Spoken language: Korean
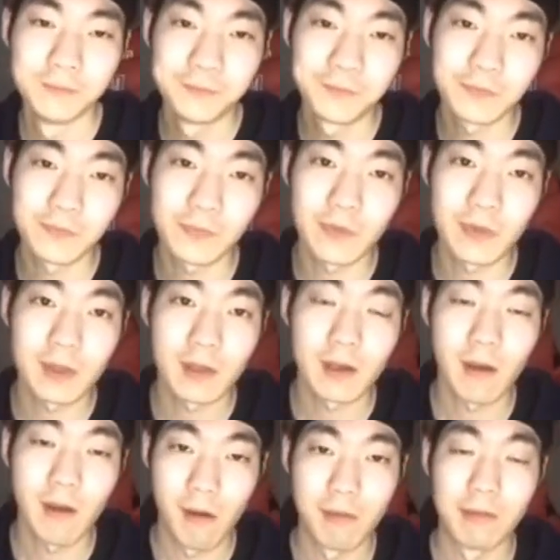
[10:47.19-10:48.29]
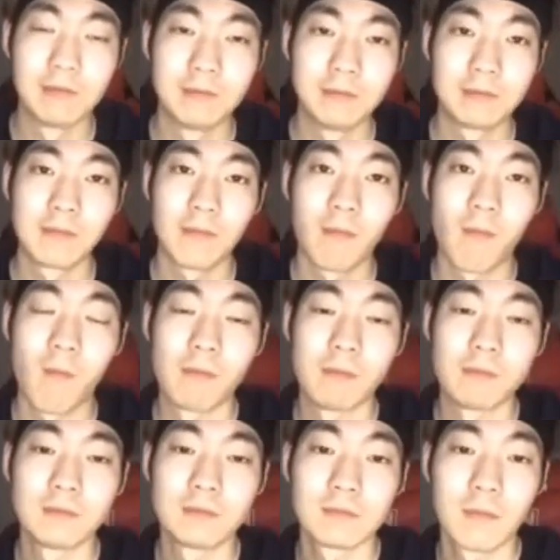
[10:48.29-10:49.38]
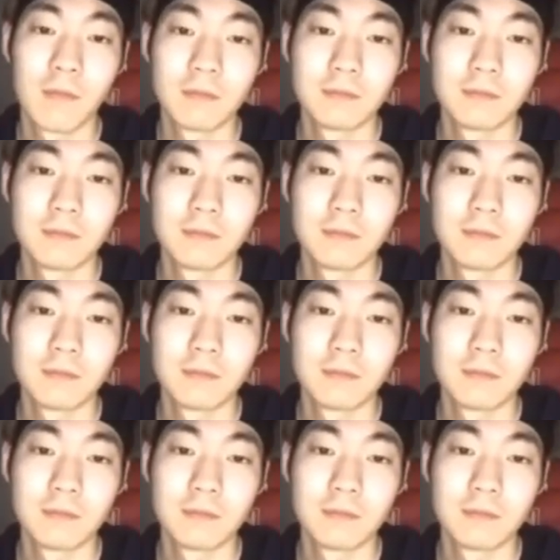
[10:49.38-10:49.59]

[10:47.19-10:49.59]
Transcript: 곡을 그때